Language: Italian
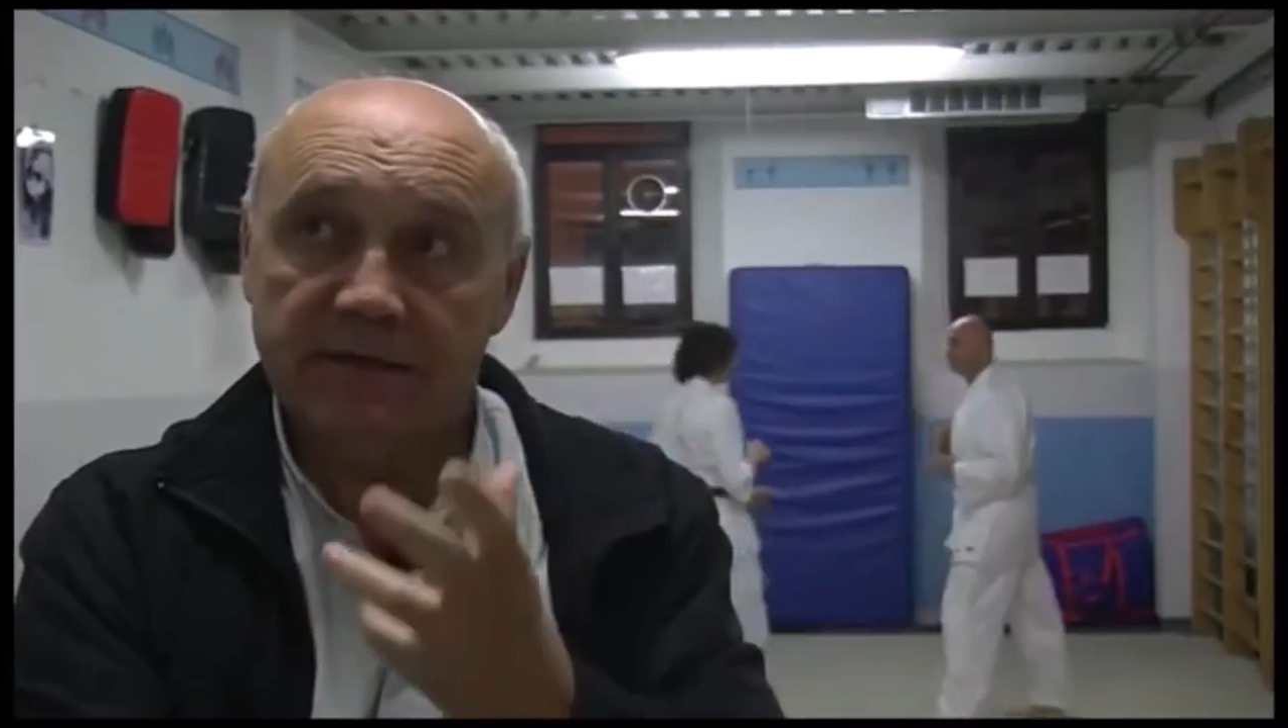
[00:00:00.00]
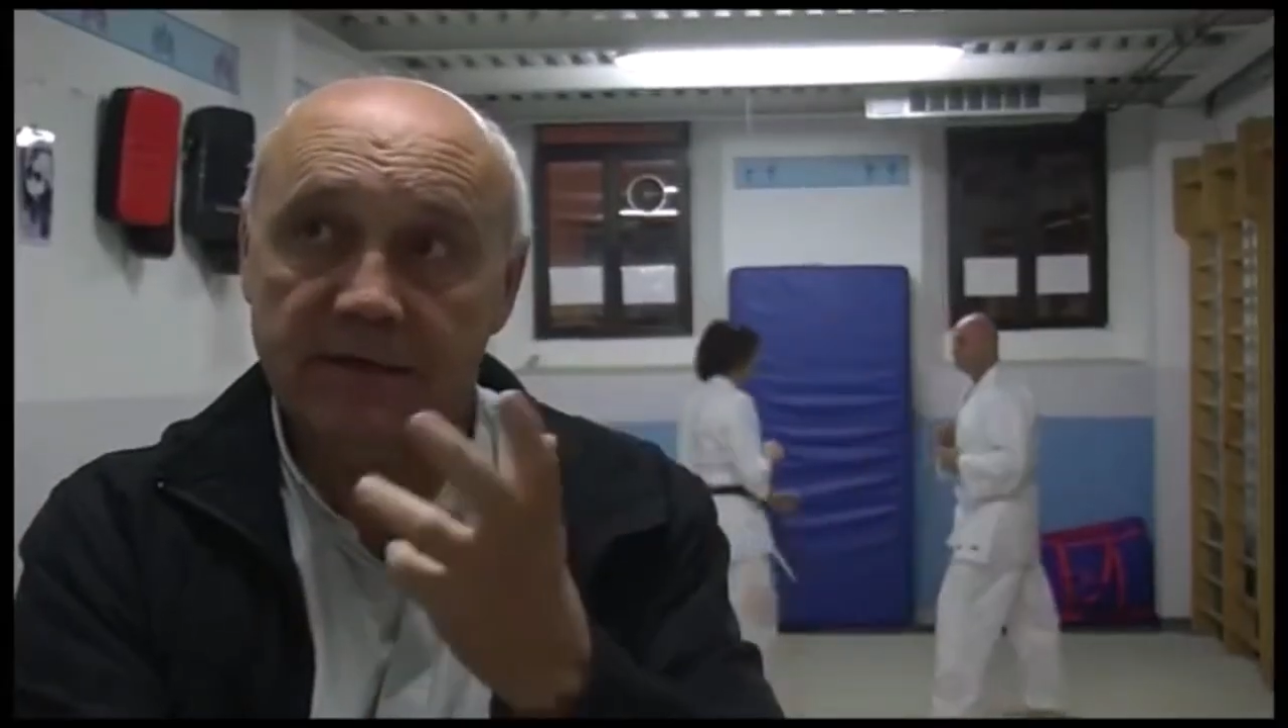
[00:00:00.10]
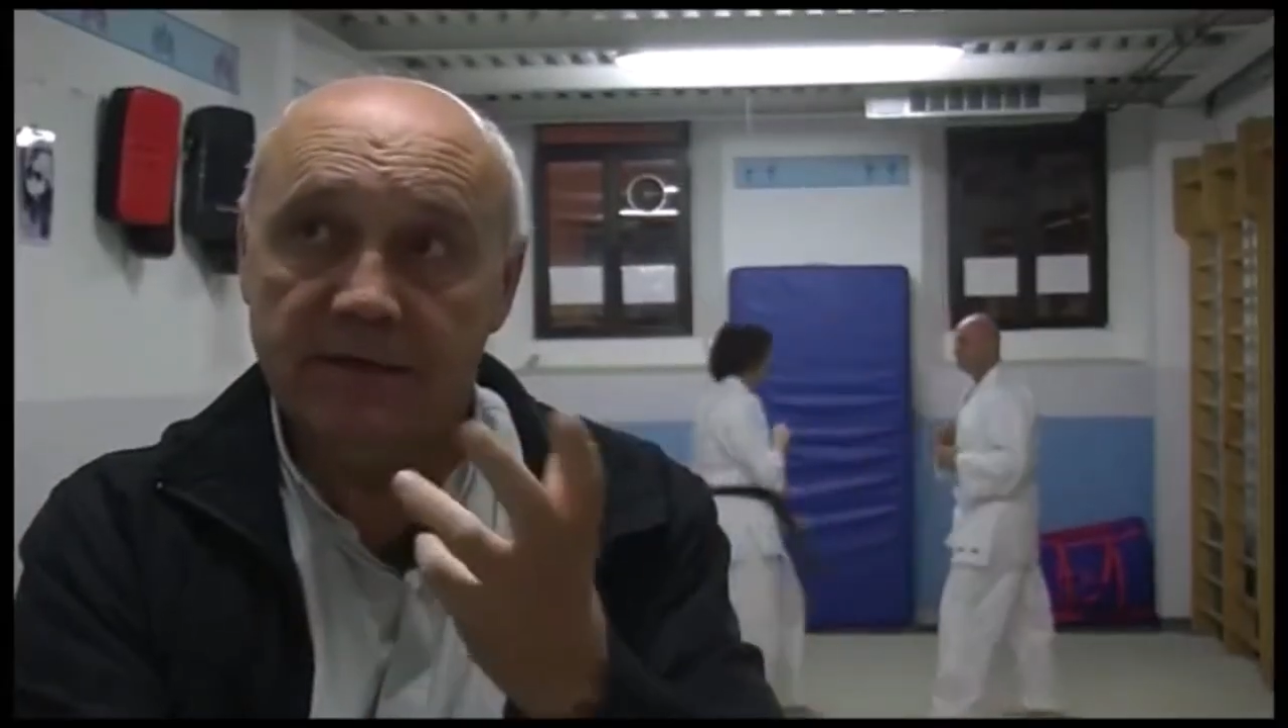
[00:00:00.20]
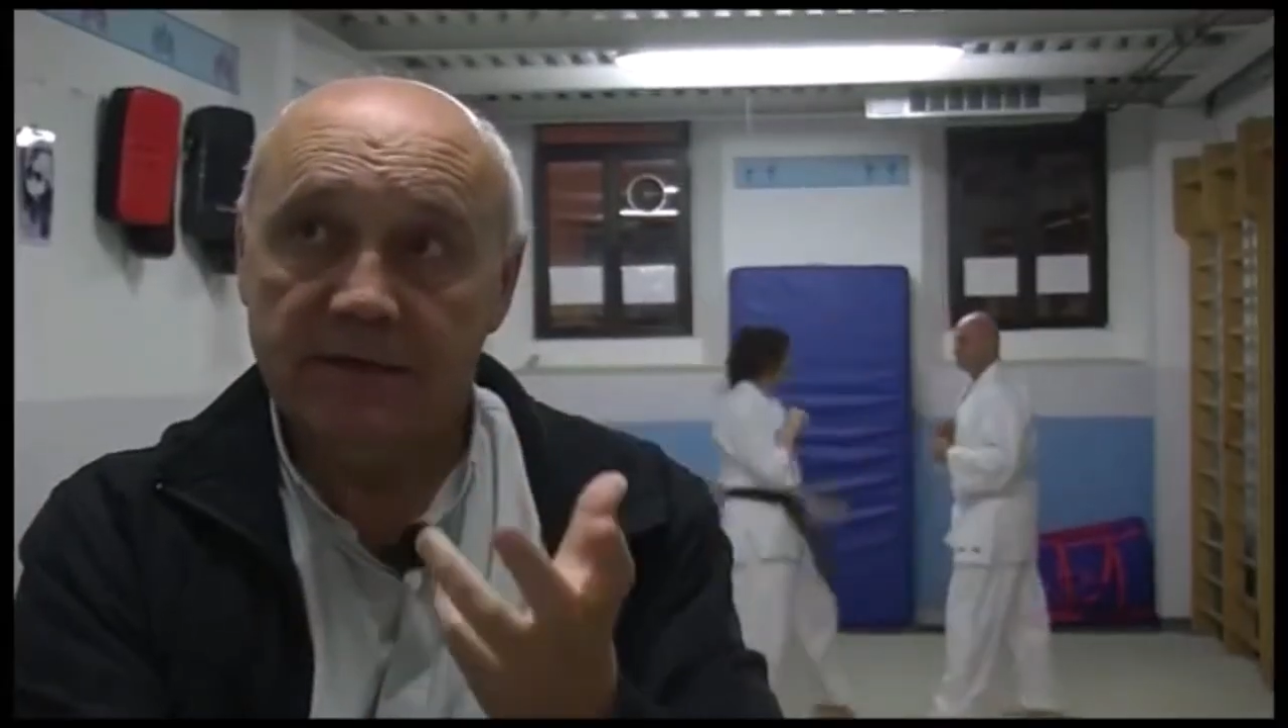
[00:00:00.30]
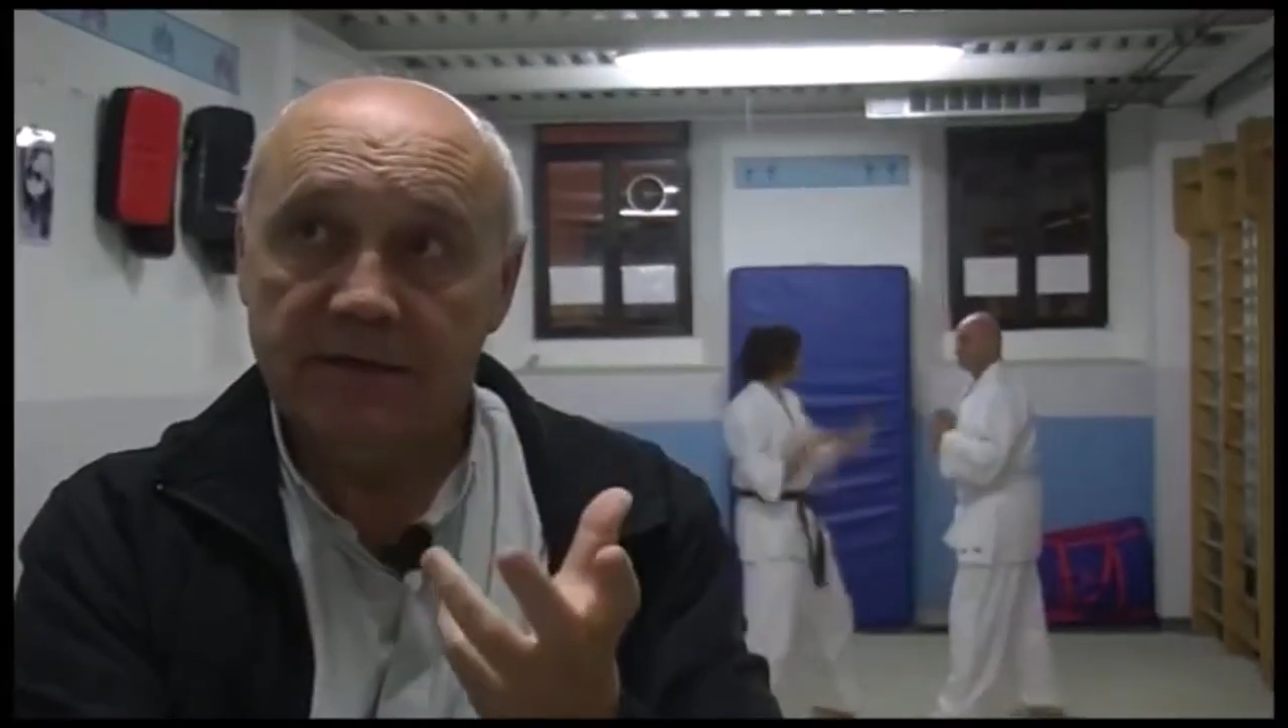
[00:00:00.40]

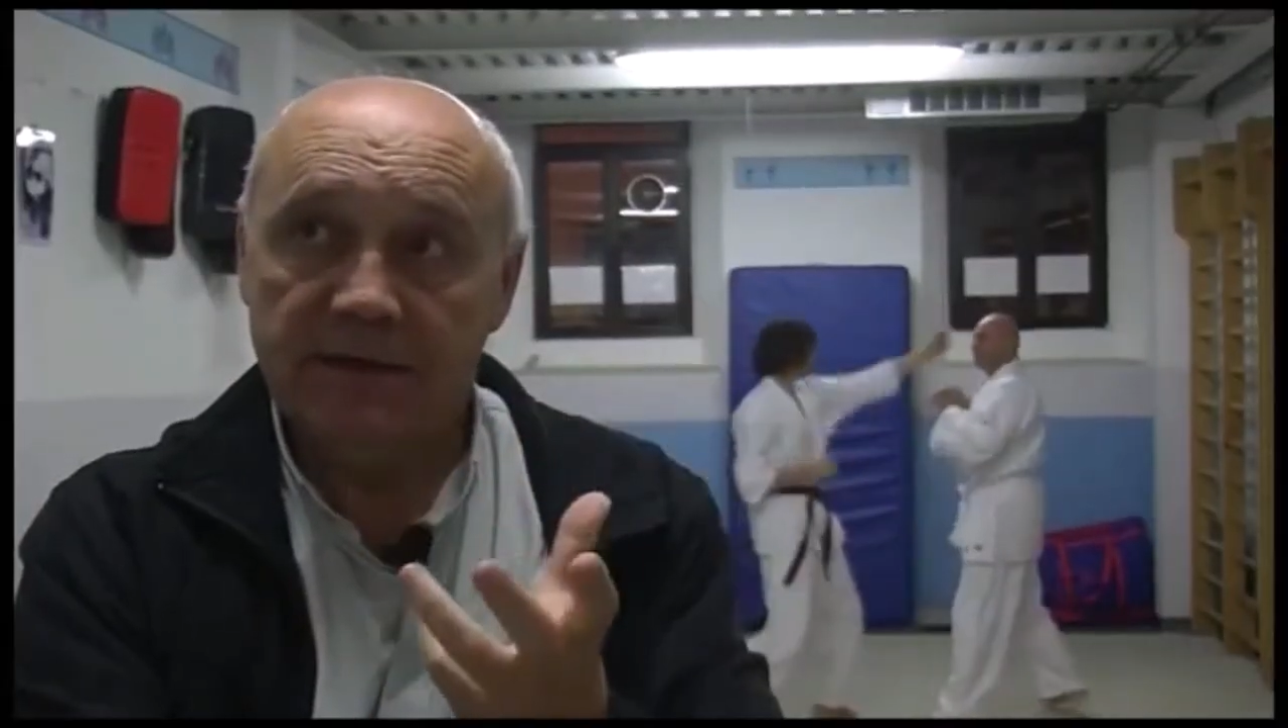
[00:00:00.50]
eh,